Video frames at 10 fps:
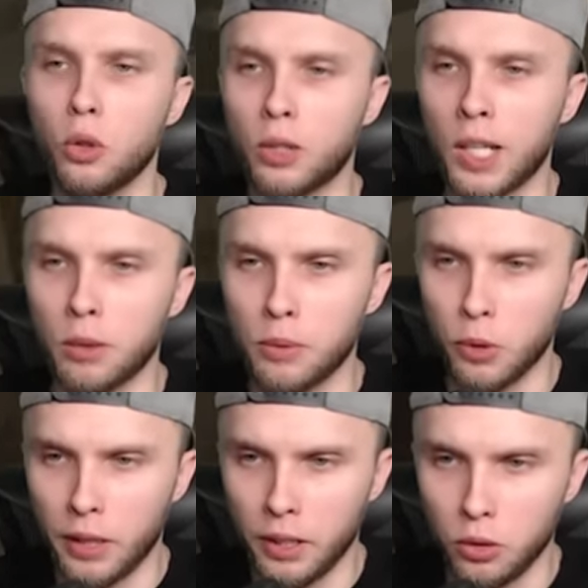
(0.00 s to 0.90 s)
Dotarłem
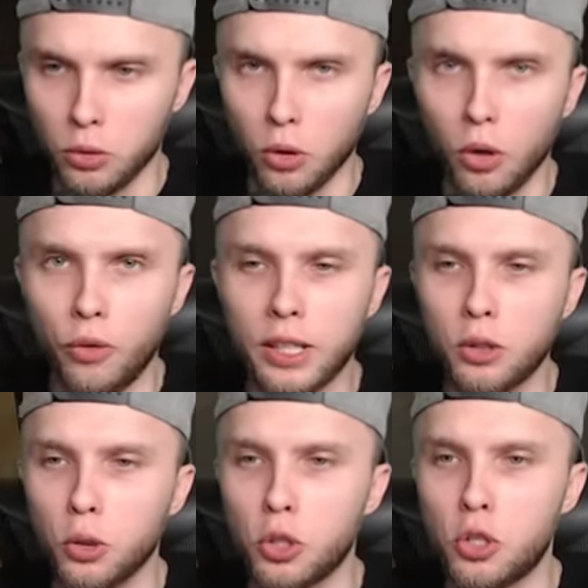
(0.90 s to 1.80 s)
do Endu o
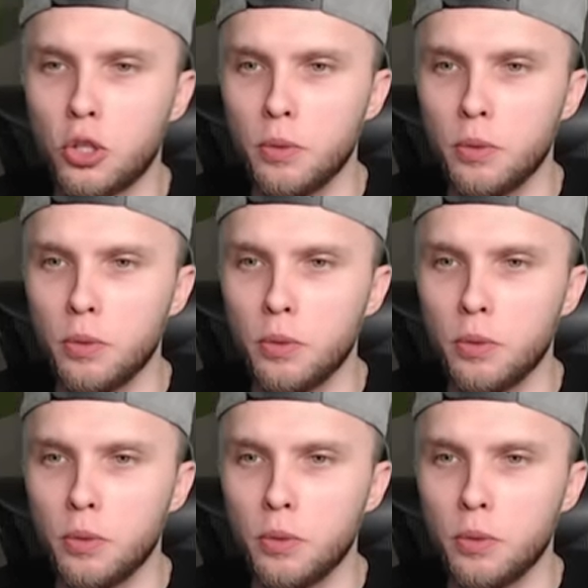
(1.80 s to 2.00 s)
wartości